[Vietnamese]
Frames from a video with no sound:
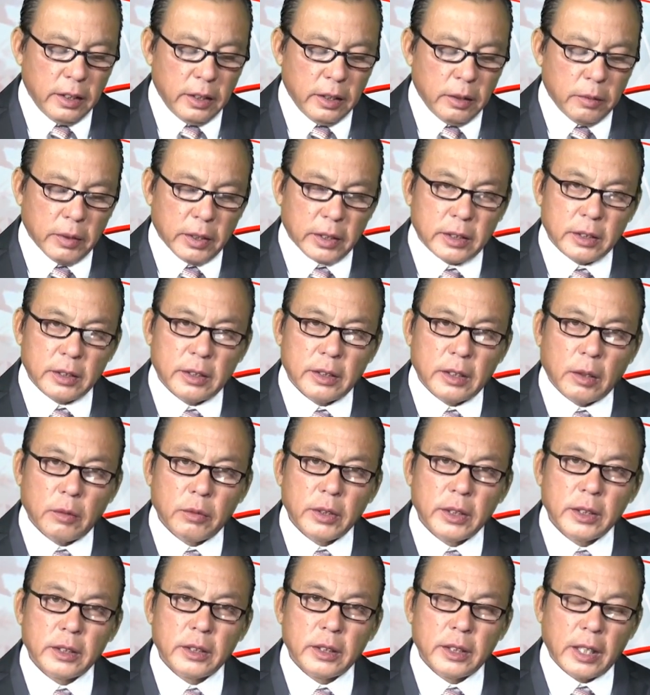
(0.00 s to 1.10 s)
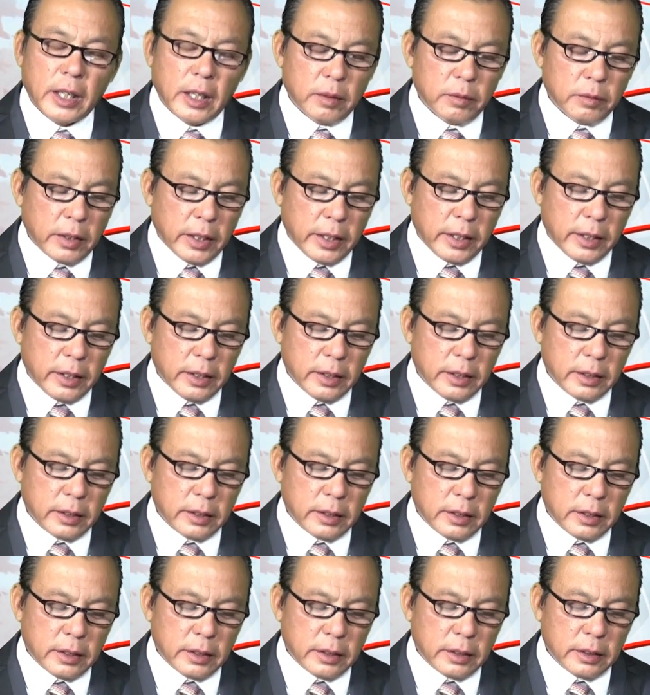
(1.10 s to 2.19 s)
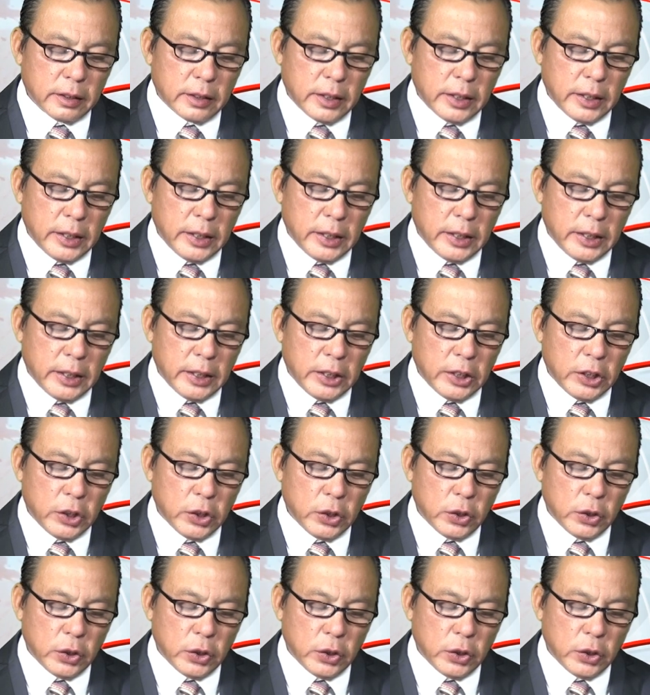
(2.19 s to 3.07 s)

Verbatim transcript: nhưng mà trong cái trường hợp này á, thì